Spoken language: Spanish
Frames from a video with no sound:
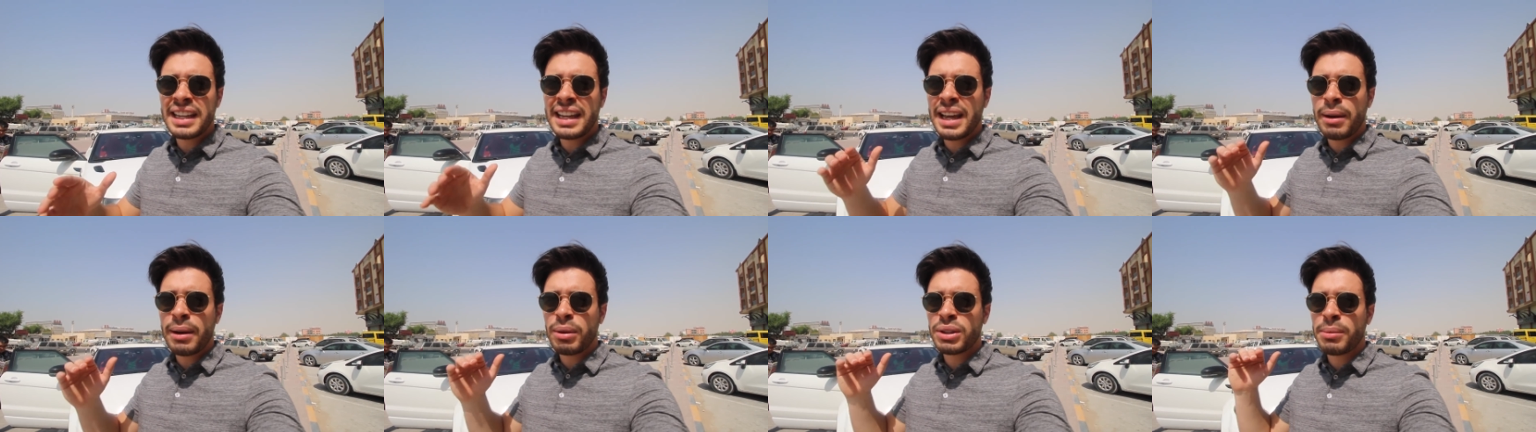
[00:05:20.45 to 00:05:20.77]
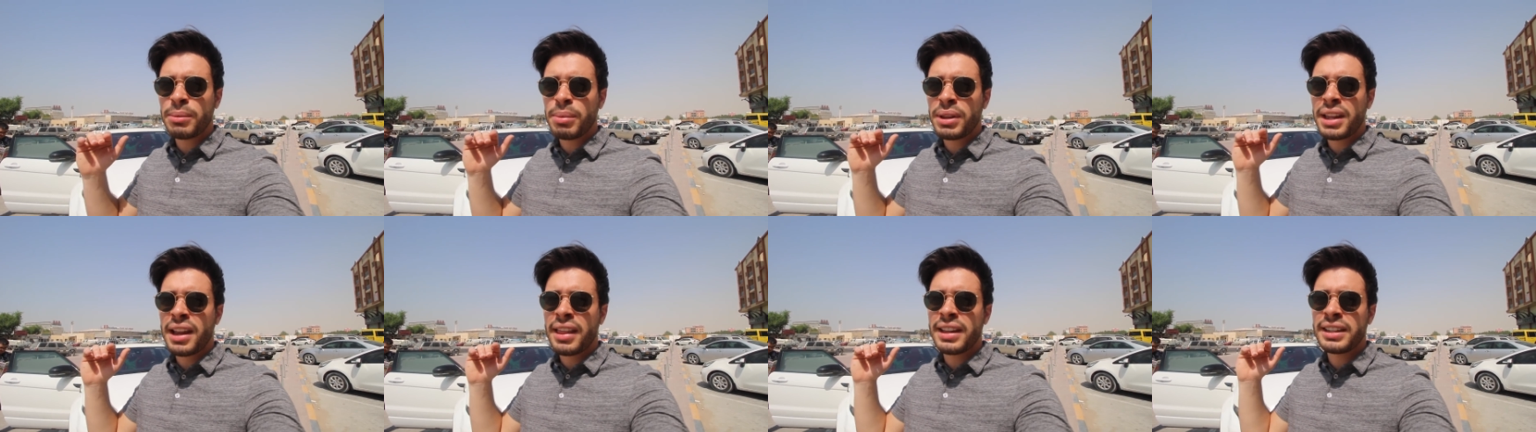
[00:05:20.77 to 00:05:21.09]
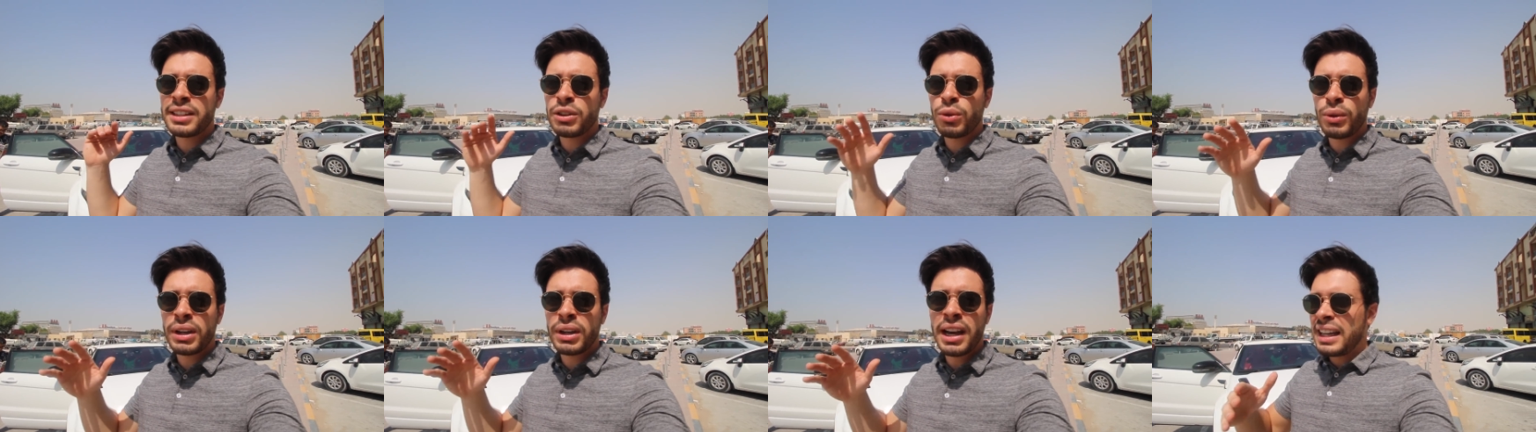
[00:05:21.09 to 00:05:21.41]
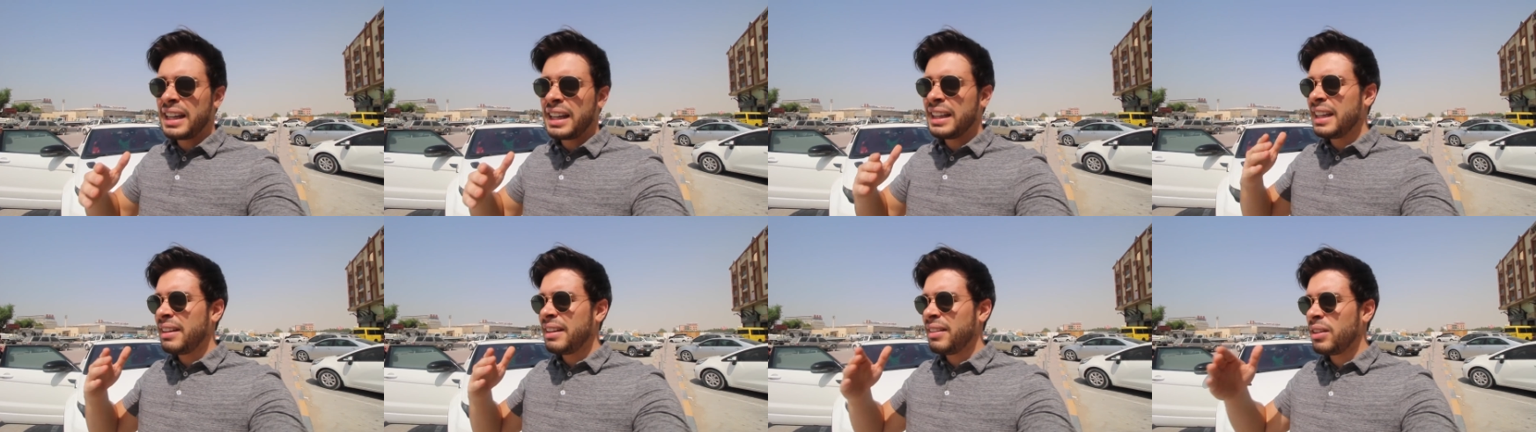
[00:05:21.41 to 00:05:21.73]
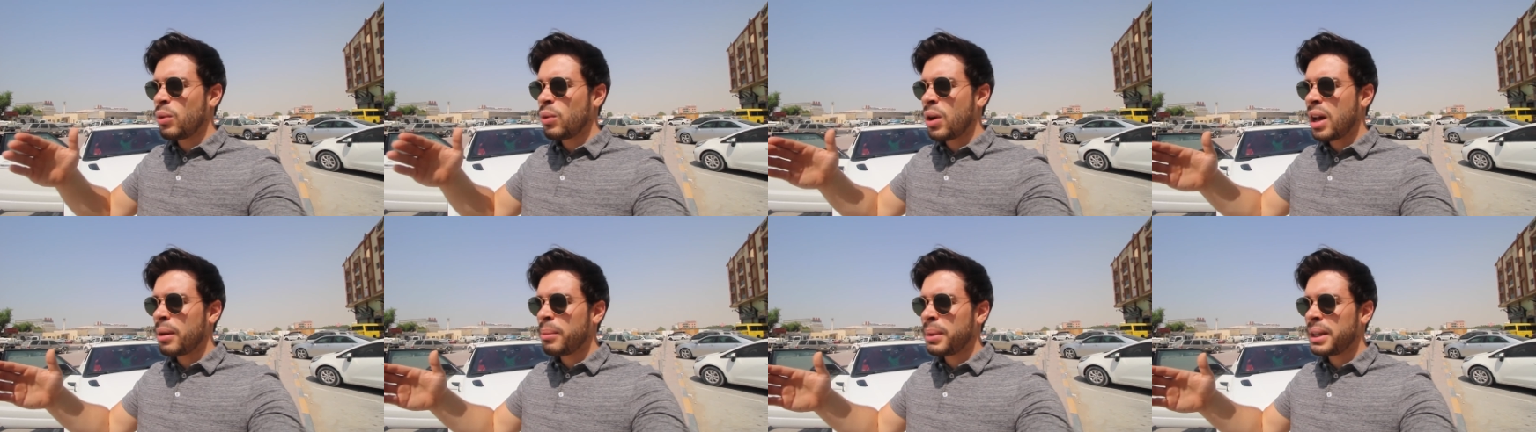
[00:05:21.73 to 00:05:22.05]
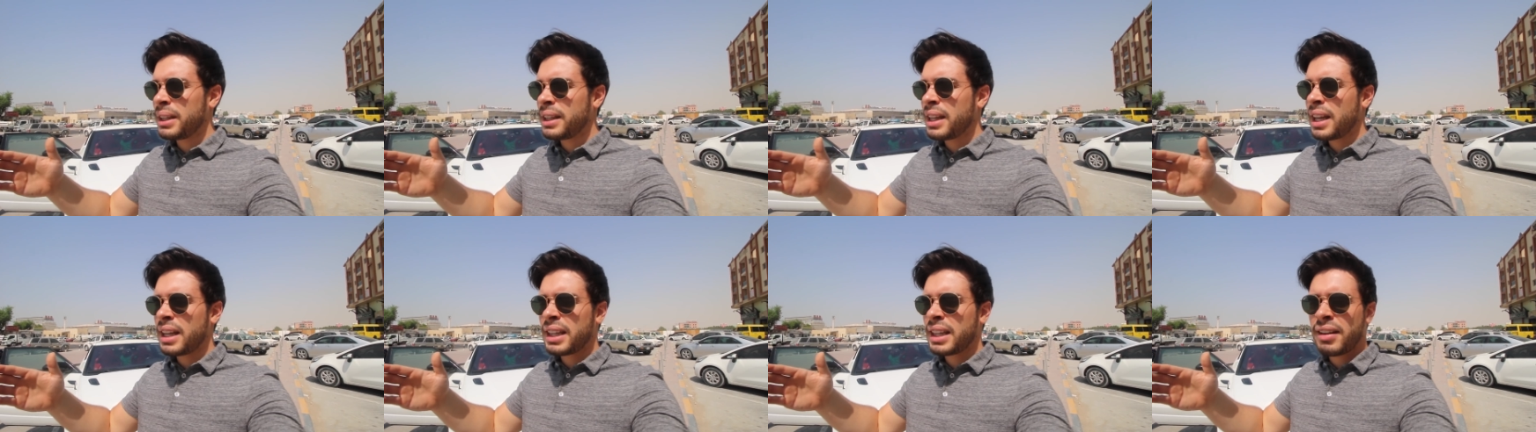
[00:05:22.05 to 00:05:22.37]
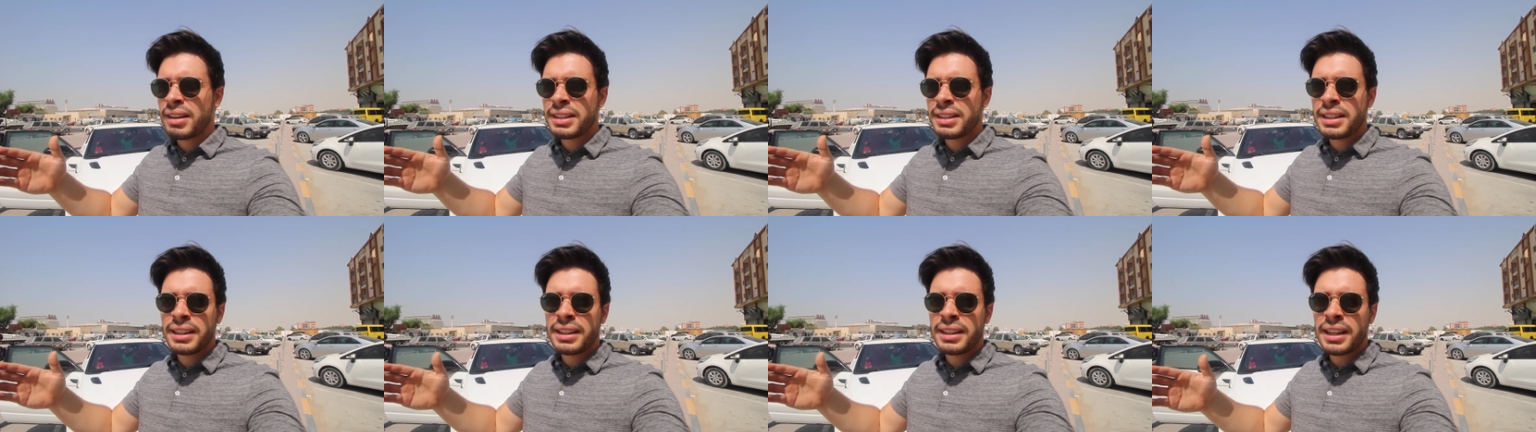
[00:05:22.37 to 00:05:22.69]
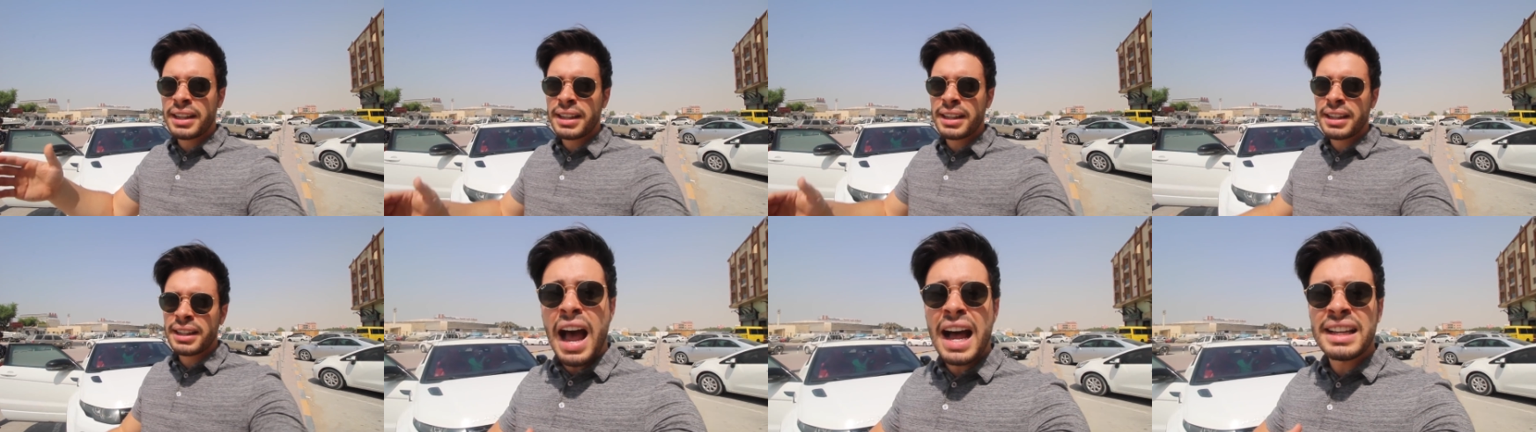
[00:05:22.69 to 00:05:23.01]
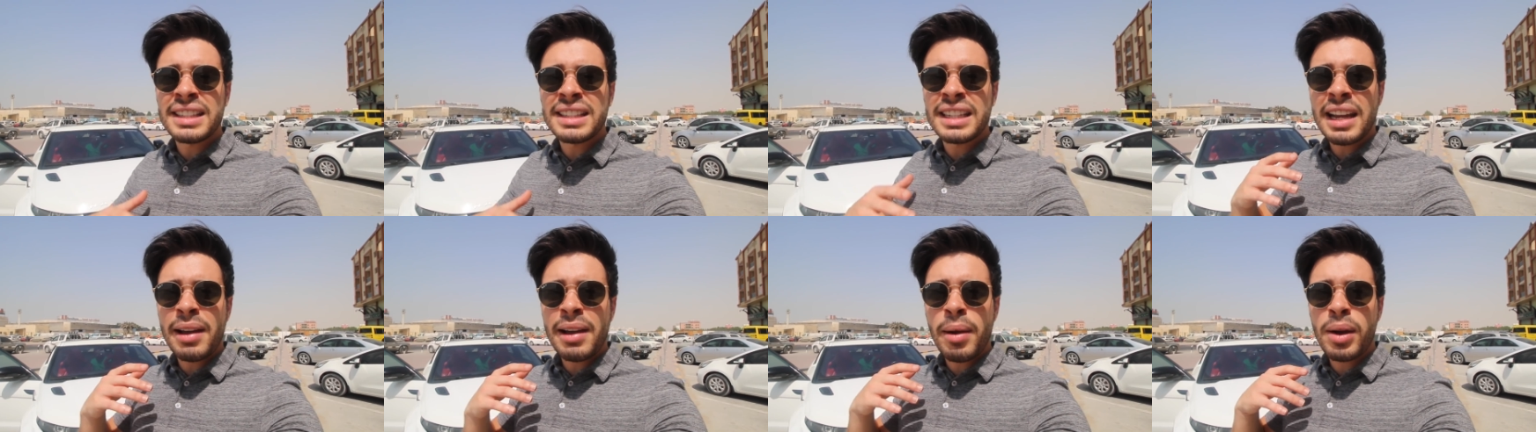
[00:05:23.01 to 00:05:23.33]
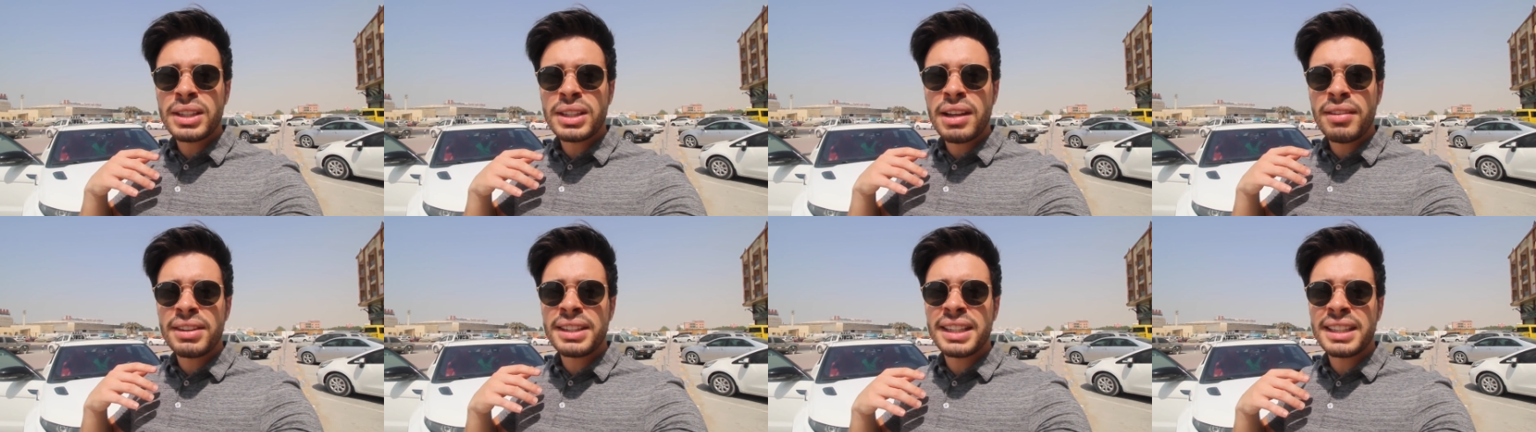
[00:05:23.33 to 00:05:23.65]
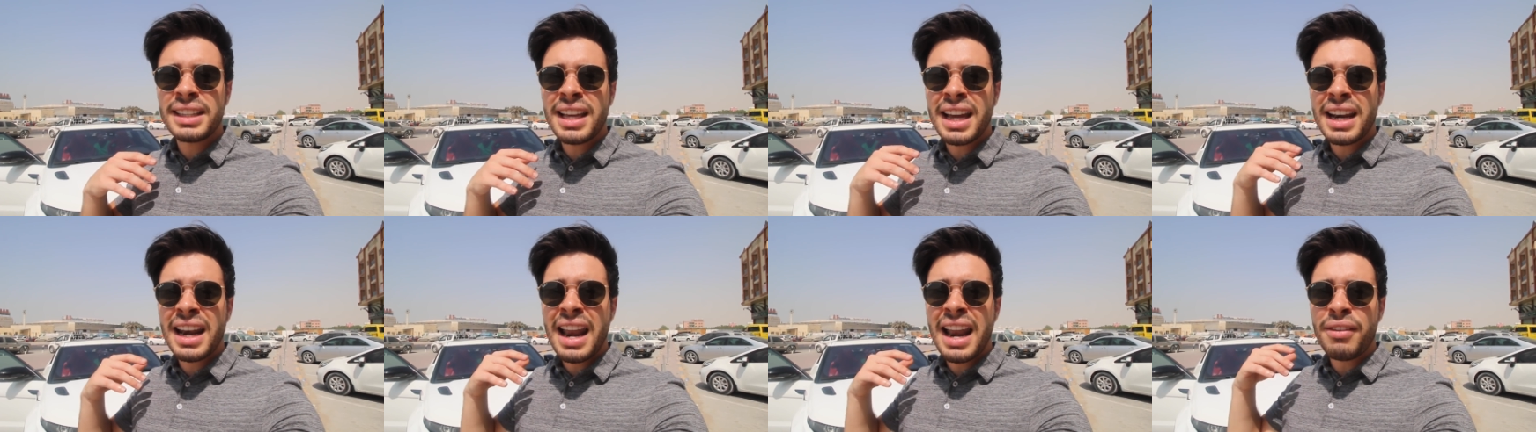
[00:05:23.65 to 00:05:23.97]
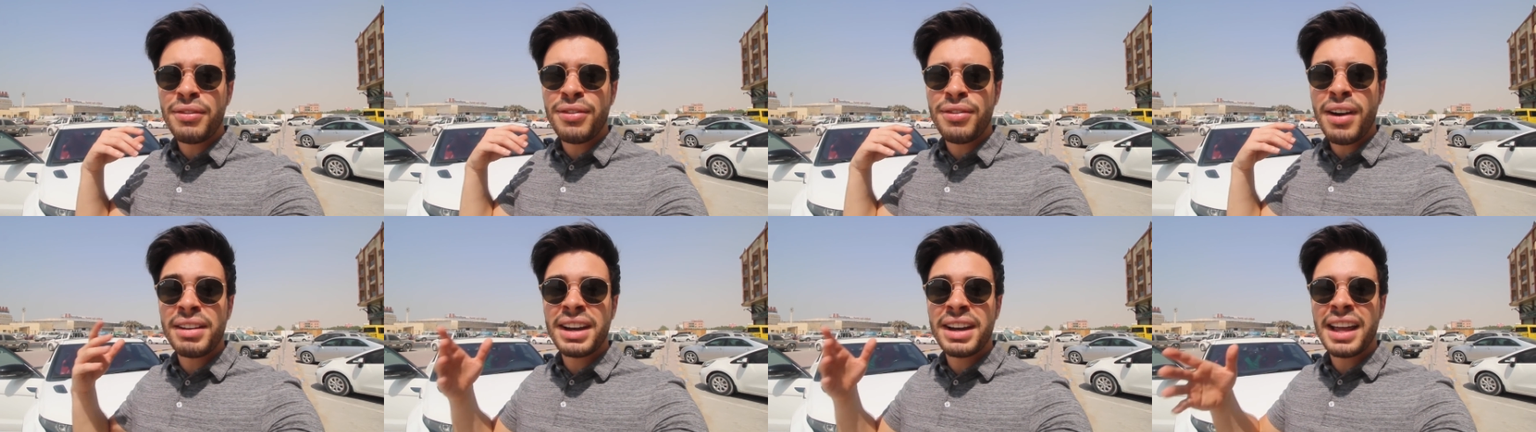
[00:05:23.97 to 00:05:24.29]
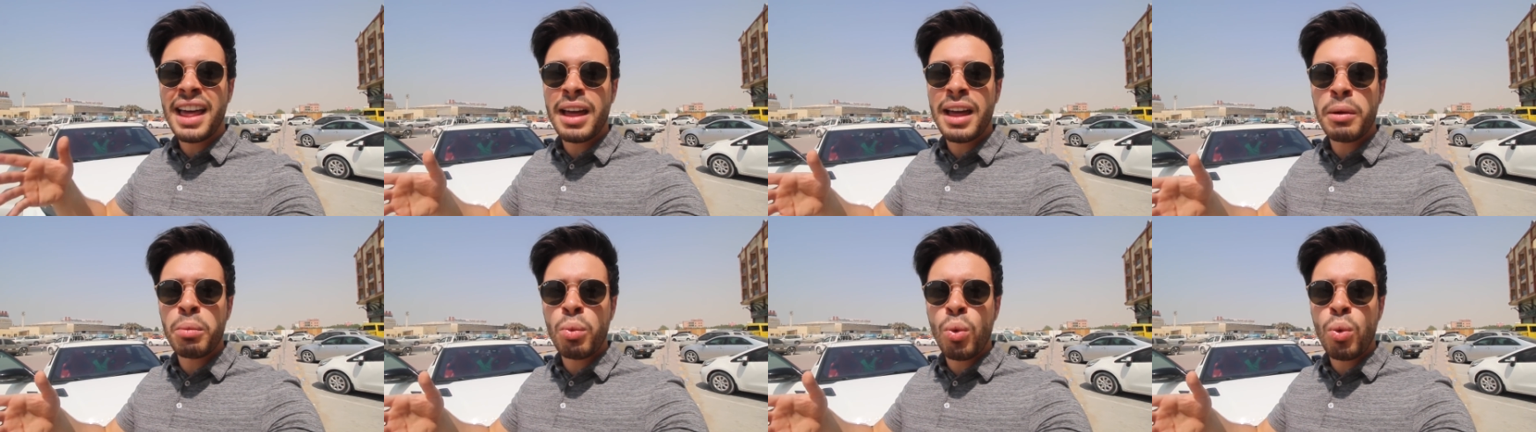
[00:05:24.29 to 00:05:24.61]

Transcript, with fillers: y queremos empezar a distribuir individualmente a través de internet. Así que vamos a visitar la fábrica de